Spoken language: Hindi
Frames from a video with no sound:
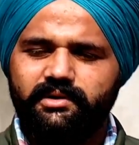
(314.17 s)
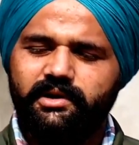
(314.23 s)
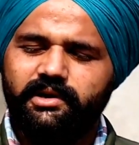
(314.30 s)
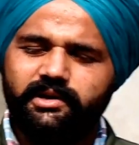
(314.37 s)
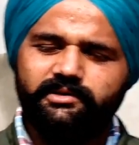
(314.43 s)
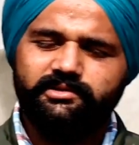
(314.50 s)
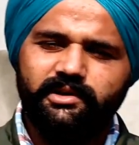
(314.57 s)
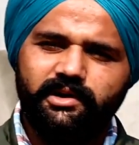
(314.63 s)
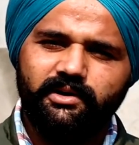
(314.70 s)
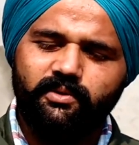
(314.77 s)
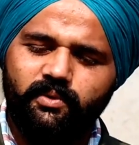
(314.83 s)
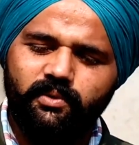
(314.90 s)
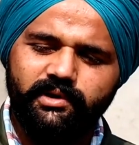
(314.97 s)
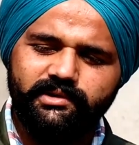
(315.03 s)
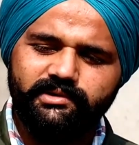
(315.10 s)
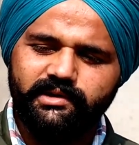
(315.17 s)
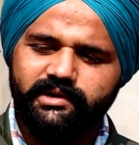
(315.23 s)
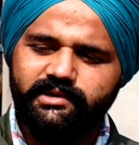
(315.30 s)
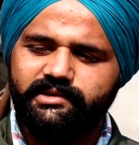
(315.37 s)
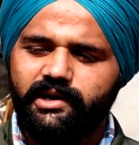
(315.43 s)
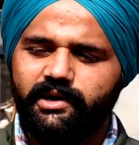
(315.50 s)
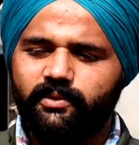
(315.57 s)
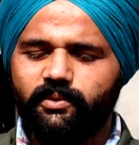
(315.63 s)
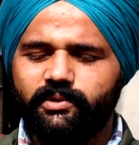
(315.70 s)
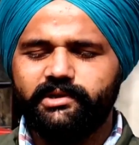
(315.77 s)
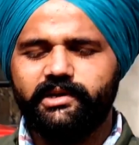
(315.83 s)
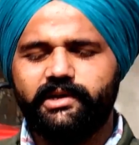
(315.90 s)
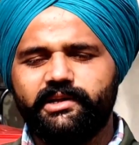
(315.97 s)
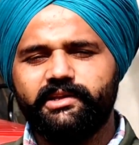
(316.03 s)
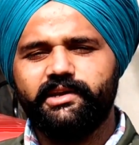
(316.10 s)
नहीं नहीं सर कोई छेड़छाड़ कोई
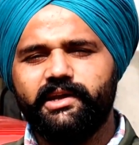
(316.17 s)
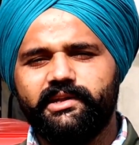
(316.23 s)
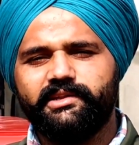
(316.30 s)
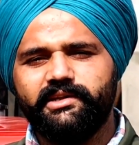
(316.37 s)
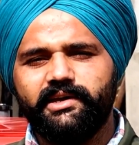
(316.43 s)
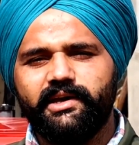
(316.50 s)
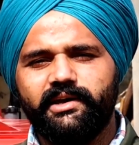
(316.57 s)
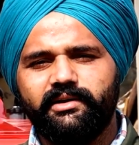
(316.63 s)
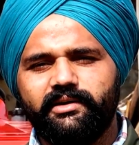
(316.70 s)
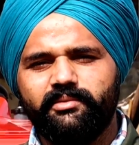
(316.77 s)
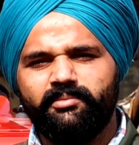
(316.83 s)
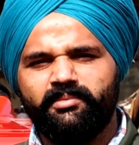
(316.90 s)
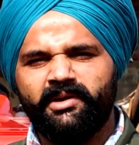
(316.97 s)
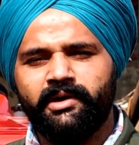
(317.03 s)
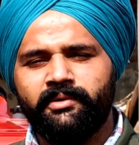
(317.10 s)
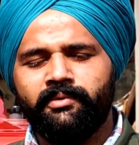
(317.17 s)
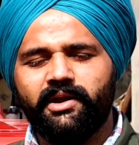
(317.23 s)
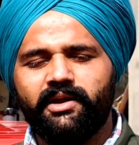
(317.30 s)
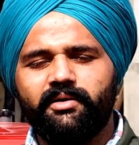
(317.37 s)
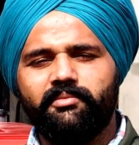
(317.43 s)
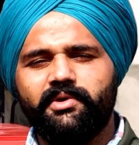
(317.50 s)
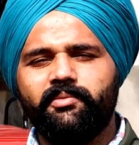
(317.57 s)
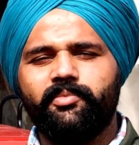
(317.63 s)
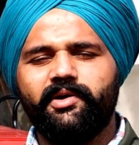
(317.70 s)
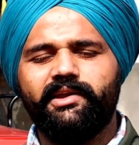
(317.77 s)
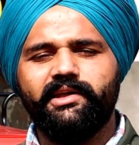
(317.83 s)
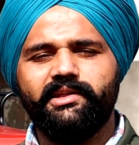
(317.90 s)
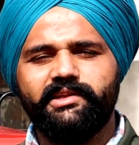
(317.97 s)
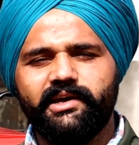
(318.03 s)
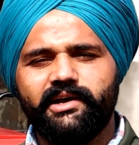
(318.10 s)
दिक्कत नहीं आती है प्लेटफॉर्म हमने
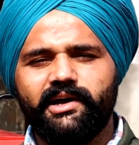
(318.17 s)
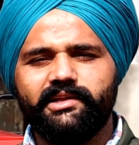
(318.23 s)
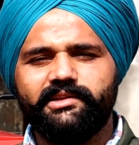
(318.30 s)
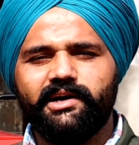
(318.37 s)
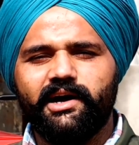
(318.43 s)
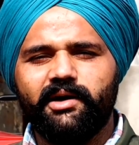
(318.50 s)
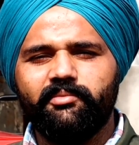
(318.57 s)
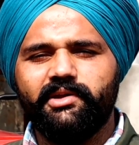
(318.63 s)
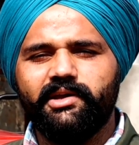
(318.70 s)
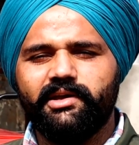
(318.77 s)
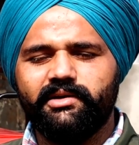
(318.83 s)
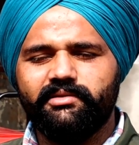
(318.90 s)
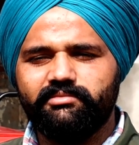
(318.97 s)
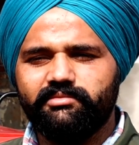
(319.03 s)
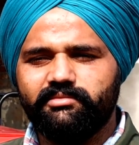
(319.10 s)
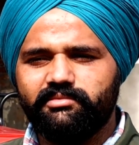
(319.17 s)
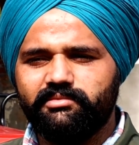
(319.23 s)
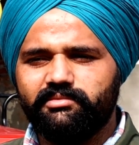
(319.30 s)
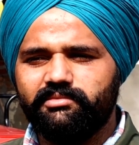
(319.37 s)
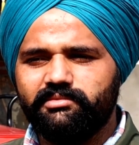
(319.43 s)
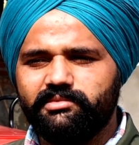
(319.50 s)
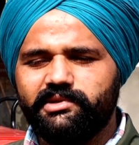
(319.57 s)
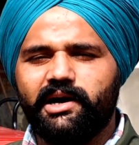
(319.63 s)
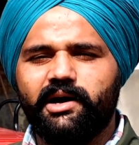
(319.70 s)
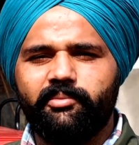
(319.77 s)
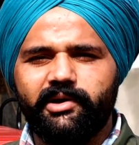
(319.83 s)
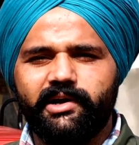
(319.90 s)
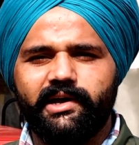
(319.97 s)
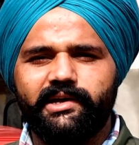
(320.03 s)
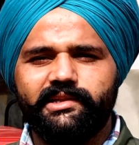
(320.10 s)
पहले देखा था हमने जहाँ
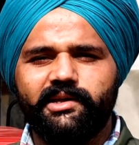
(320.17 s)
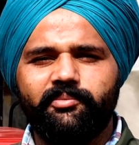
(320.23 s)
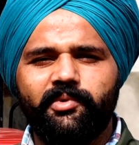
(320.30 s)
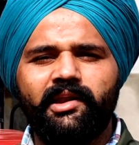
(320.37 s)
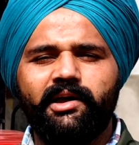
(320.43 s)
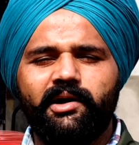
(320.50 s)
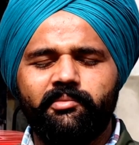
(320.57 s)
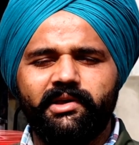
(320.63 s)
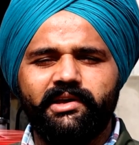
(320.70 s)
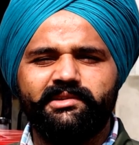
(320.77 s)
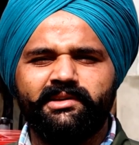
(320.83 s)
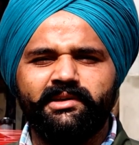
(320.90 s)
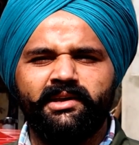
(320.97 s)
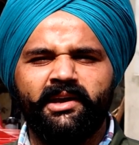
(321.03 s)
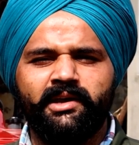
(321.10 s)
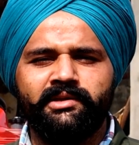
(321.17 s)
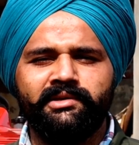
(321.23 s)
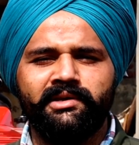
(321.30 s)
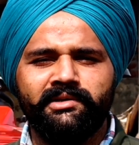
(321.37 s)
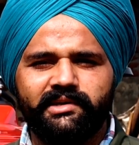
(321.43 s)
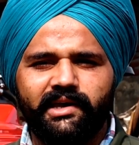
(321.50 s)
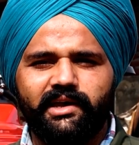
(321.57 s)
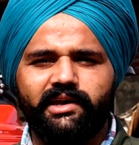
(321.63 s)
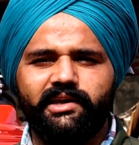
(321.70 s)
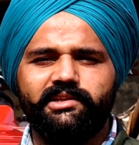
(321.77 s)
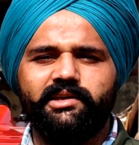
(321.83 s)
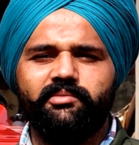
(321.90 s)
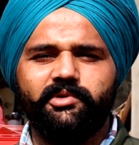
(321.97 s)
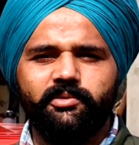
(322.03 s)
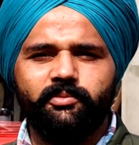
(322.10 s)
पे गए थे पहले हमने इसकी यही चीज़ चेक की
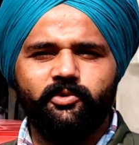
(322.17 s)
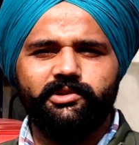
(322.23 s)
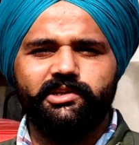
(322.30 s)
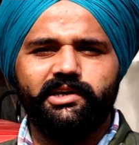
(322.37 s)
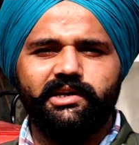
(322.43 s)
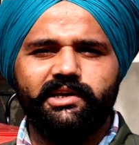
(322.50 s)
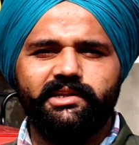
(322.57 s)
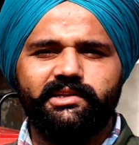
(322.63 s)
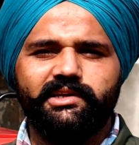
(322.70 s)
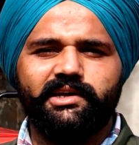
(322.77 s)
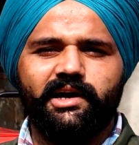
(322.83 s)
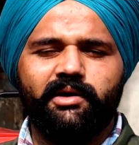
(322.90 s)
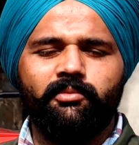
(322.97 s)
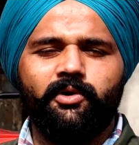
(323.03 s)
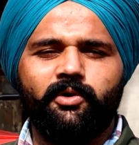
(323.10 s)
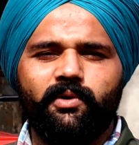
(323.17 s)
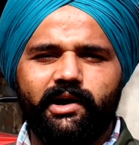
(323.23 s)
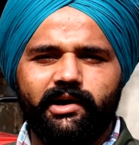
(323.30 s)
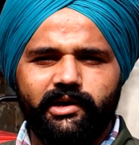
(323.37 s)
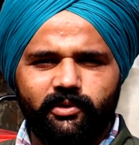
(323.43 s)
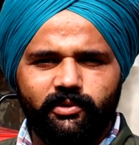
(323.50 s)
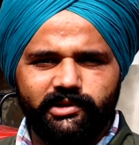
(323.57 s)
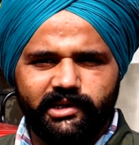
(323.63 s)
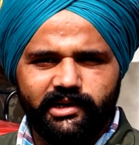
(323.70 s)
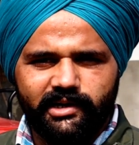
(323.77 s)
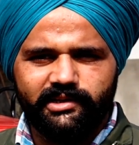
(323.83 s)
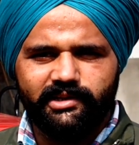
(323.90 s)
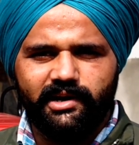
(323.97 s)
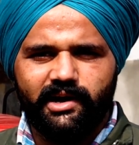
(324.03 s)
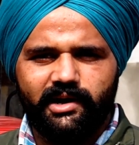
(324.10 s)
थी मजबूती की थी हमको आगे कोई
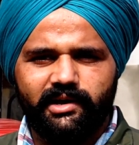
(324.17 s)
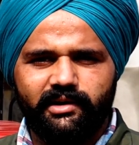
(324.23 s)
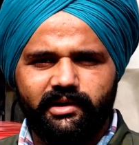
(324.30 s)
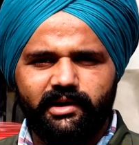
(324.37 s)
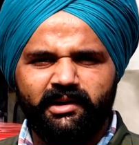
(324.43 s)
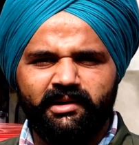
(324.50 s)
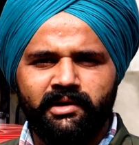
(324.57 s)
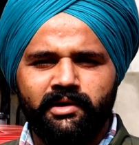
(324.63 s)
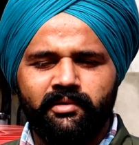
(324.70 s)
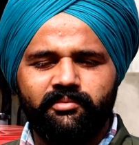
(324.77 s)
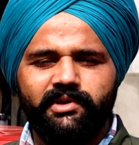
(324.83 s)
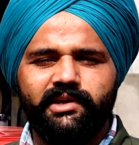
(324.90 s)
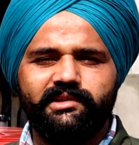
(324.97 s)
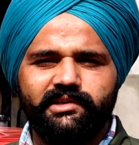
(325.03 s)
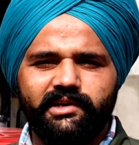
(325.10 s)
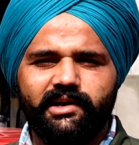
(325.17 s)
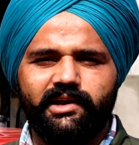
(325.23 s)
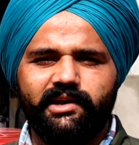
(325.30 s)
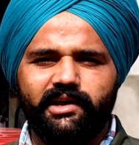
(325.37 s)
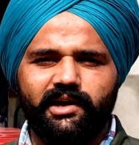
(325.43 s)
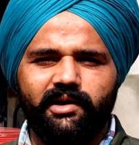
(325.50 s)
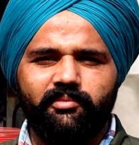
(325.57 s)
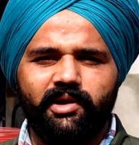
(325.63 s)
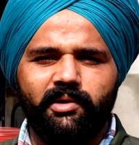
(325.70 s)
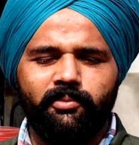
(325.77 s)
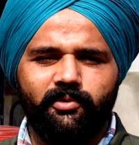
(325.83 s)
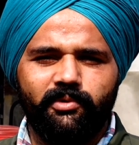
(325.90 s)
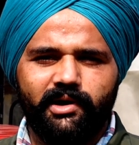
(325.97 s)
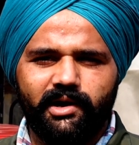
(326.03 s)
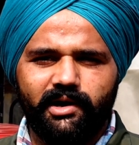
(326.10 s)
दिक्कत ना आए है ना हम्म, हम्म। भी इसी करके हमने
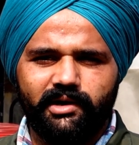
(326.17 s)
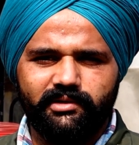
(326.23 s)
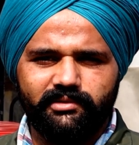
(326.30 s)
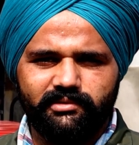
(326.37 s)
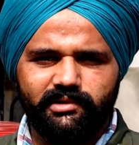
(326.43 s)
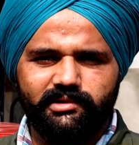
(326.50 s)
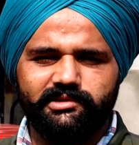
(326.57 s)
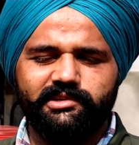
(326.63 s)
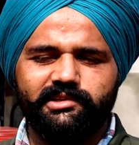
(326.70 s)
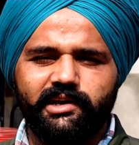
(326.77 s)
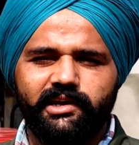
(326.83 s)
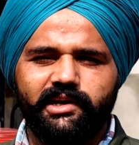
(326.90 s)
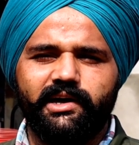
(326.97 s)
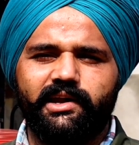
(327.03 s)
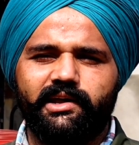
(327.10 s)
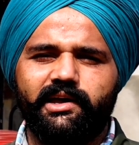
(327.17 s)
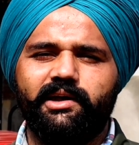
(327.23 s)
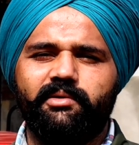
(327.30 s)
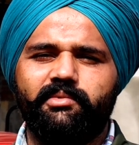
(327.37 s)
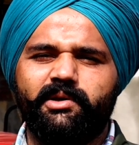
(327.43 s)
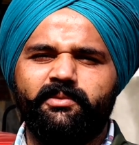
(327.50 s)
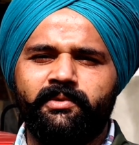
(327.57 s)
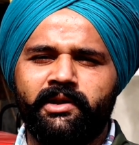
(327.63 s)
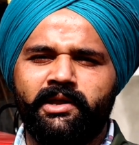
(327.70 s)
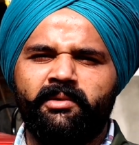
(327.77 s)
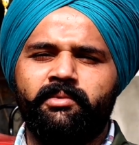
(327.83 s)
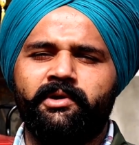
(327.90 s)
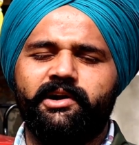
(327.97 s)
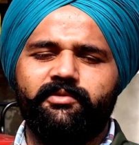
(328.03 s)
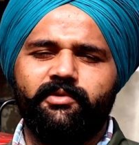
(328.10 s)
पूरा तसल्ली करके हमने फिर ये
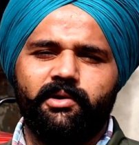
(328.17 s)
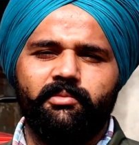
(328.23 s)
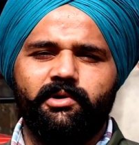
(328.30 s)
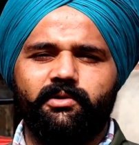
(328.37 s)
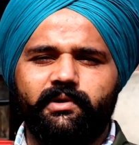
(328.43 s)
प्लेटफॉर्म